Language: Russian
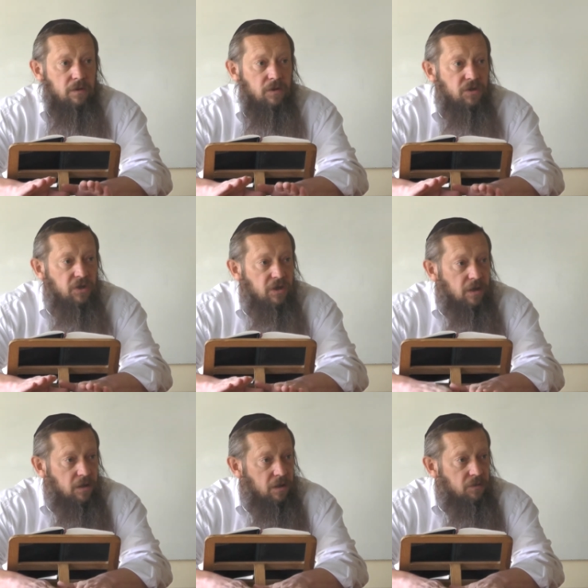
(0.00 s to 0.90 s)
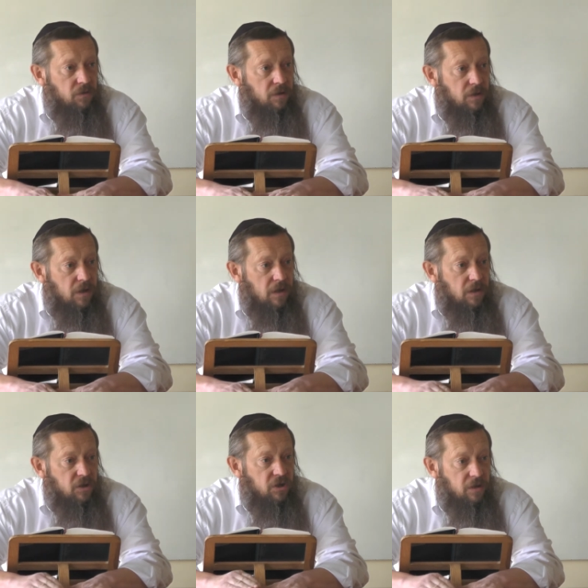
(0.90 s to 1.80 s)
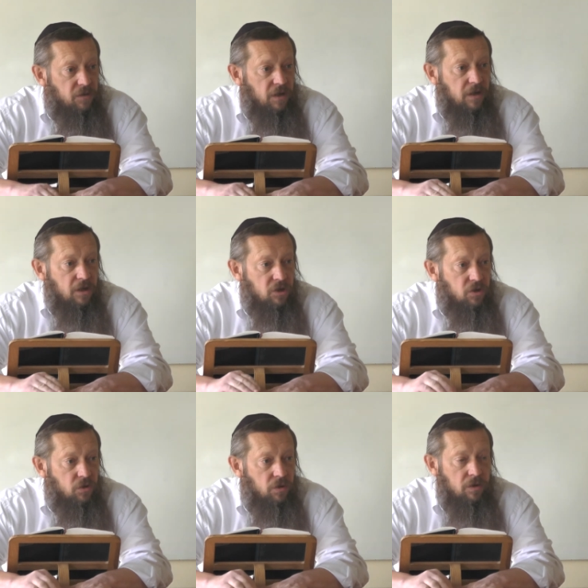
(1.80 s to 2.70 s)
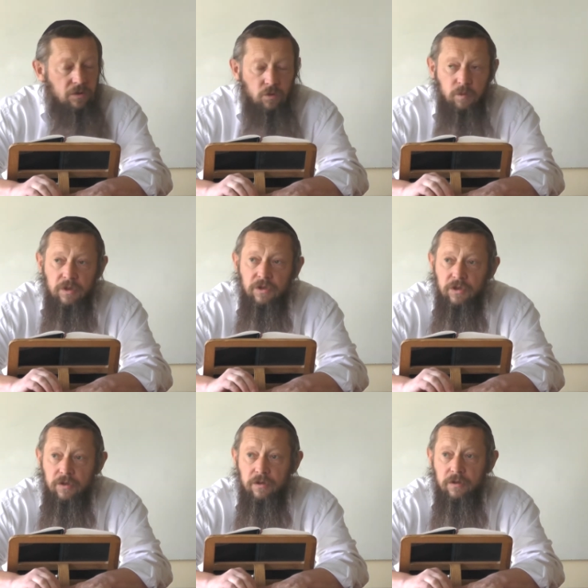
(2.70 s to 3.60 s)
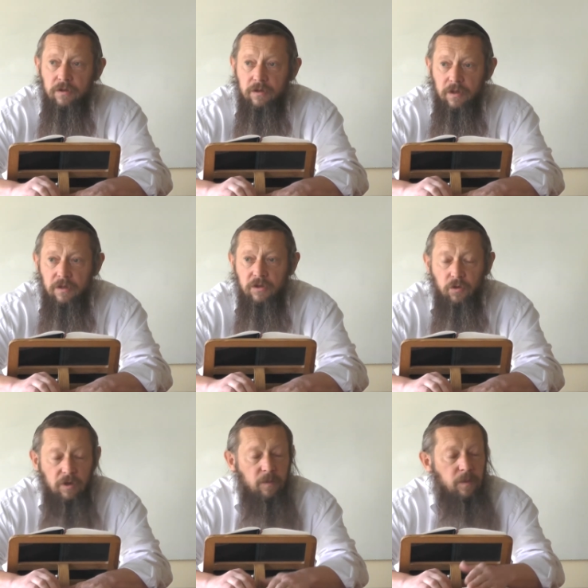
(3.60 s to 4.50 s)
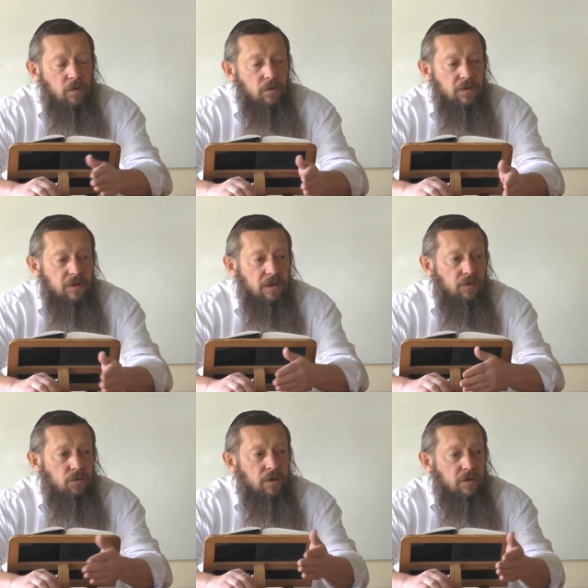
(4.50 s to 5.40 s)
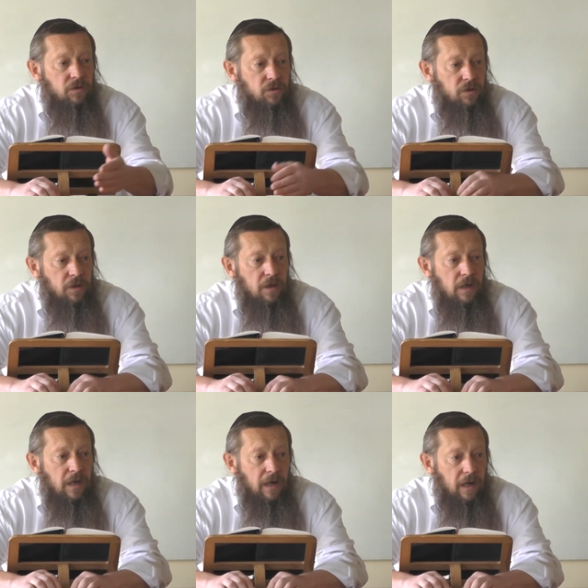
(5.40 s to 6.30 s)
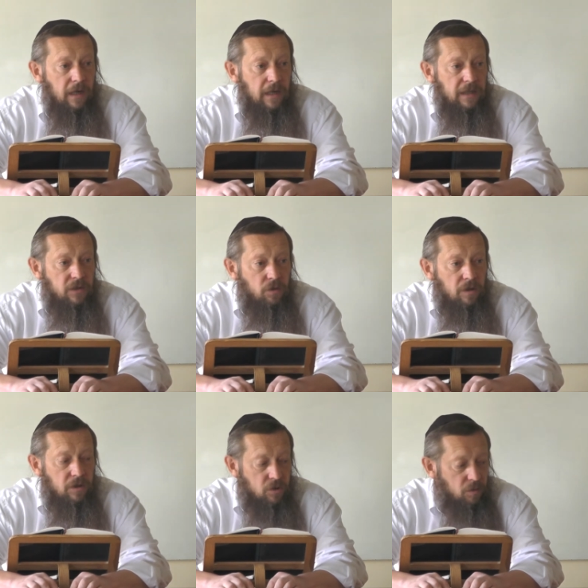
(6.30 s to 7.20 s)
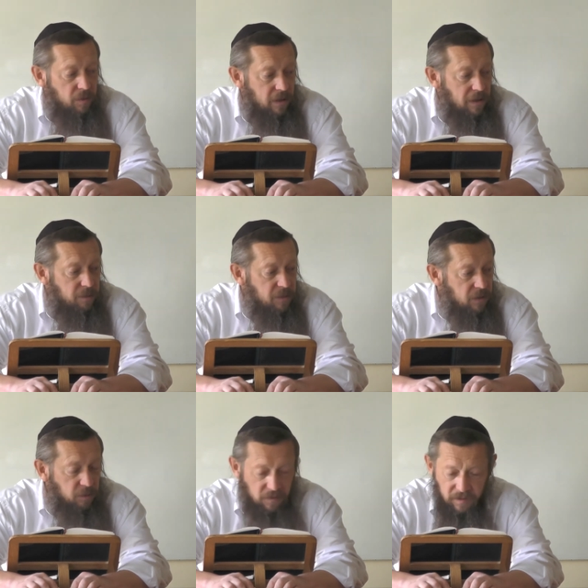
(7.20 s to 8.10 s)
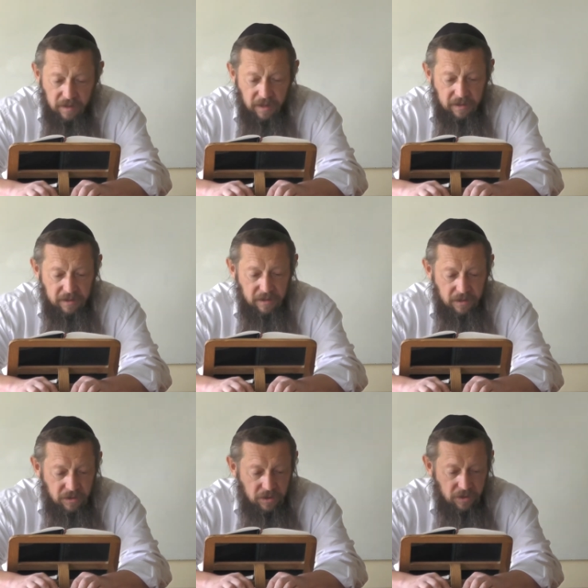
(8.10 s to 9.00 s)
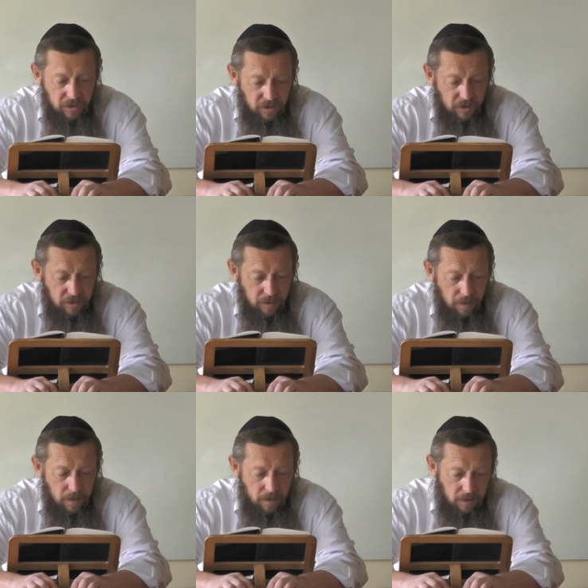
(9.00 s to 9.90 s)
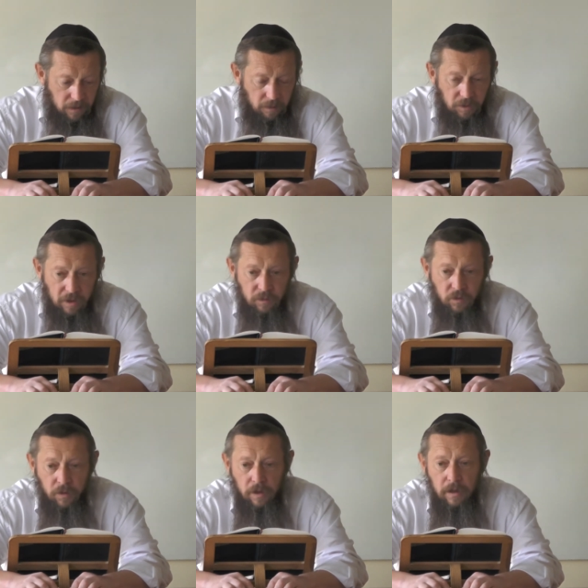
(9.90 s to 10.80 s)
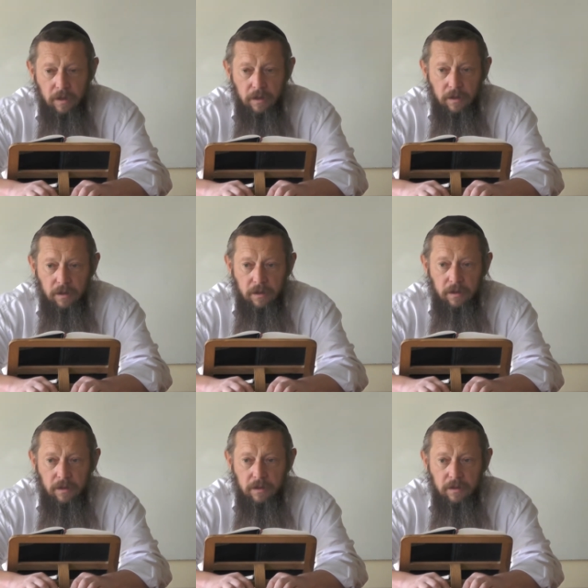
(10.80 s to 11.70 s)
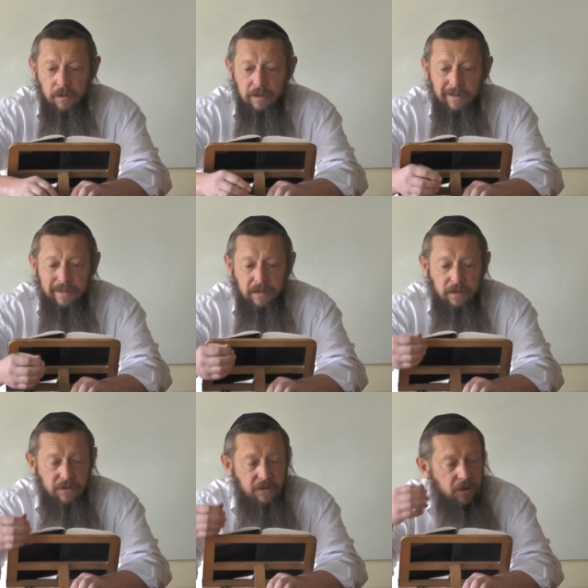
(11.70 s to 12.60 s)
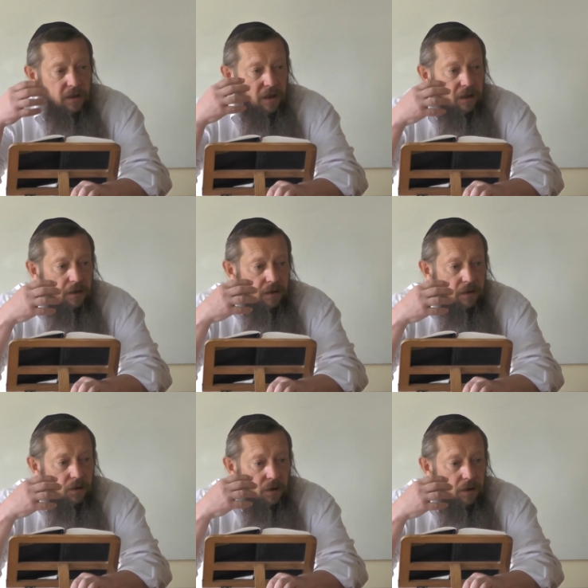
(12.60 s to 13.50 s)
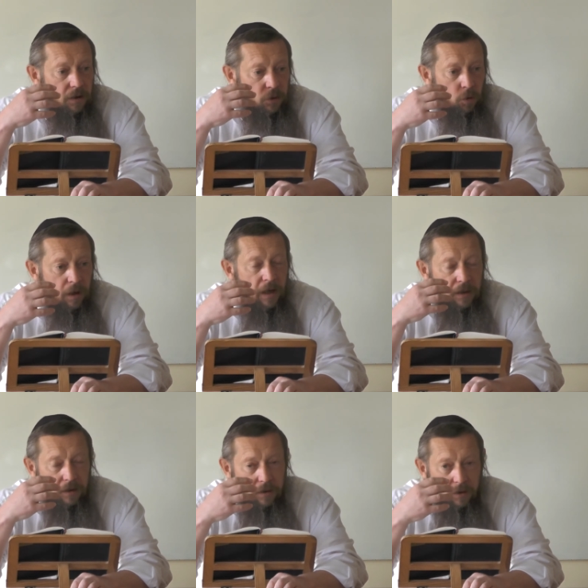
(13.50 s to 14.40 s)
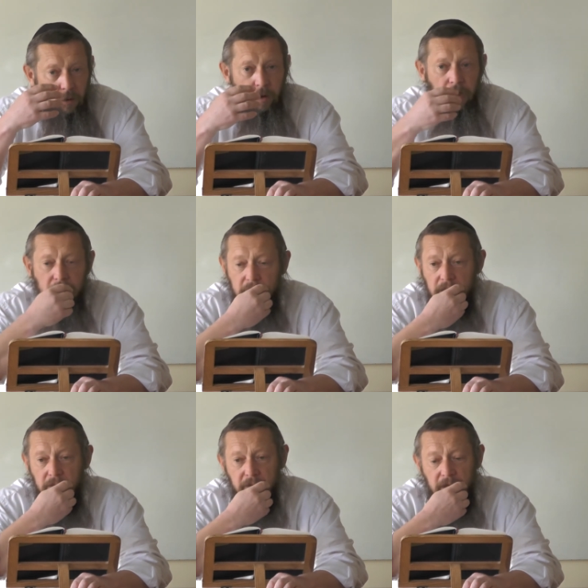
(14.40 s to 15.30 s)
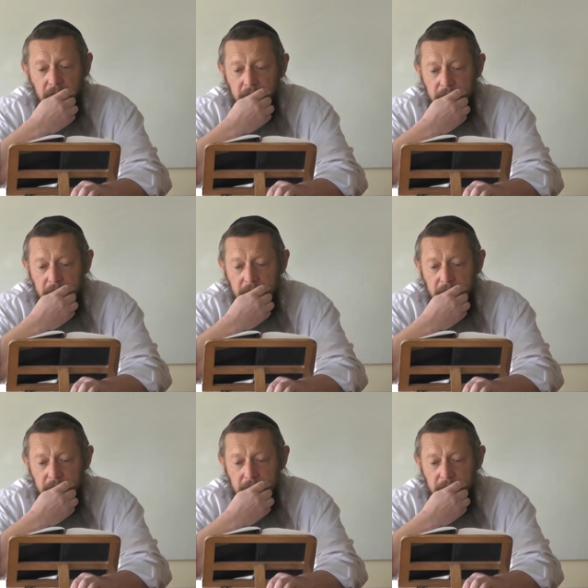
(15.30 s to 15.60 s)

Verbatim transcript: Идти как таковое. Человек рожден, чтобы идти. Да, не только по улице или куда-то что-то, а только чтобы продвигаться, идти, идти. И потому э, книга Тора, Тора как такова,